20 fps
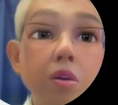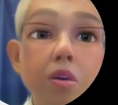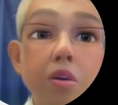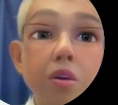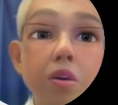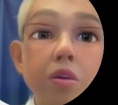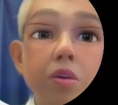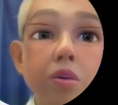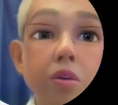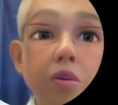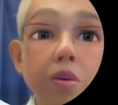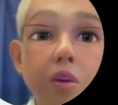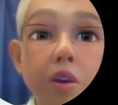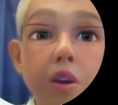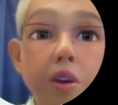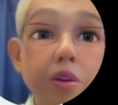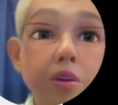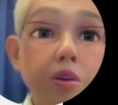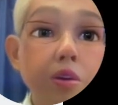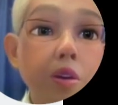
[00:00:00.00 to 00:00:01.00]
6の
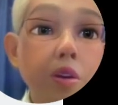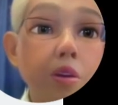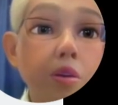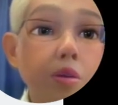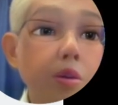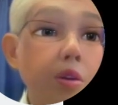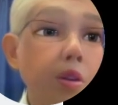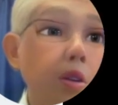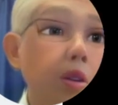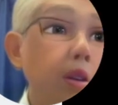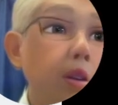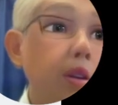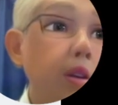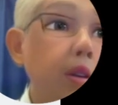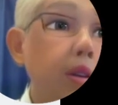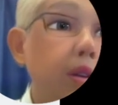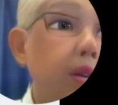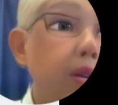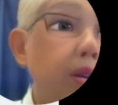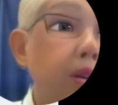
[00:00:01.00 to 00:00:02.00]
はずなので、
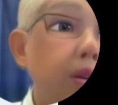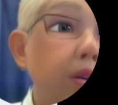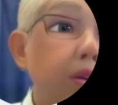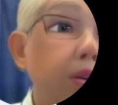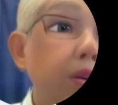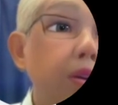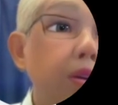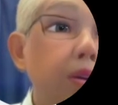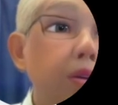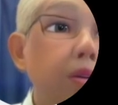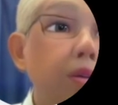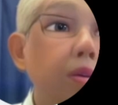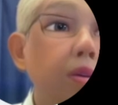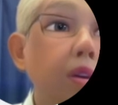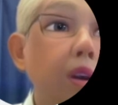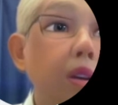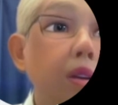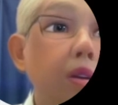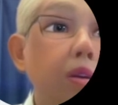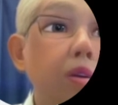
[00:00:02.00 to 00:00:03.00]
イルス
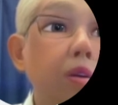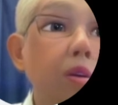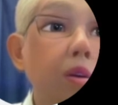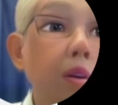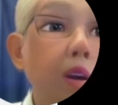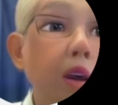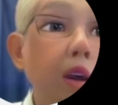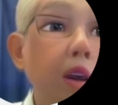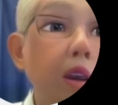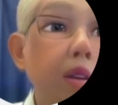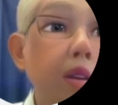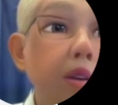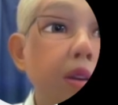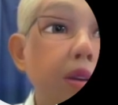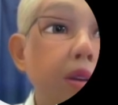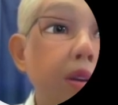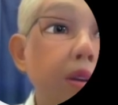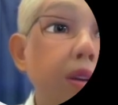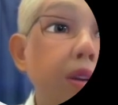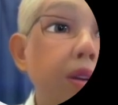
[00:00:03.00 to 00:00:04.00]
の後は、
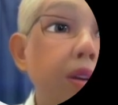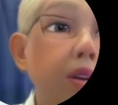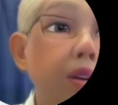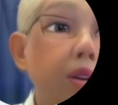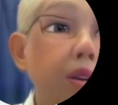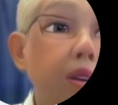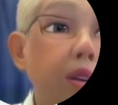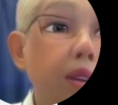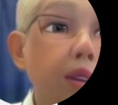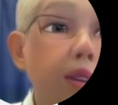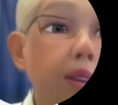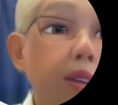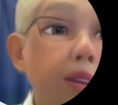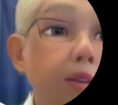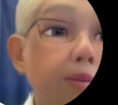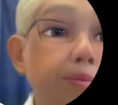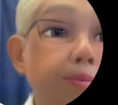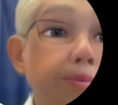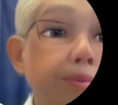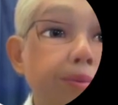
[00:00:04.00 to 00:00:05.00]

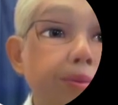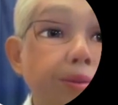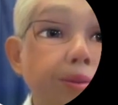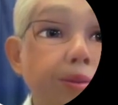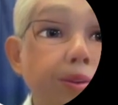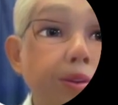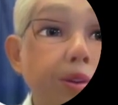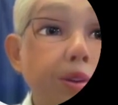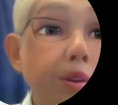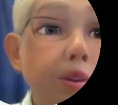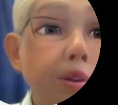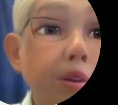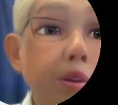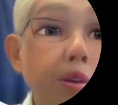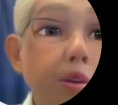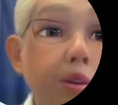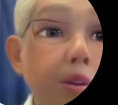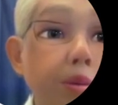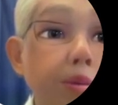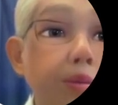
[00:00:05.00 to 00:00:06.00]
うん
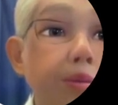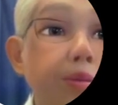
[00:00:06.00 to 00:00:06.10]
と、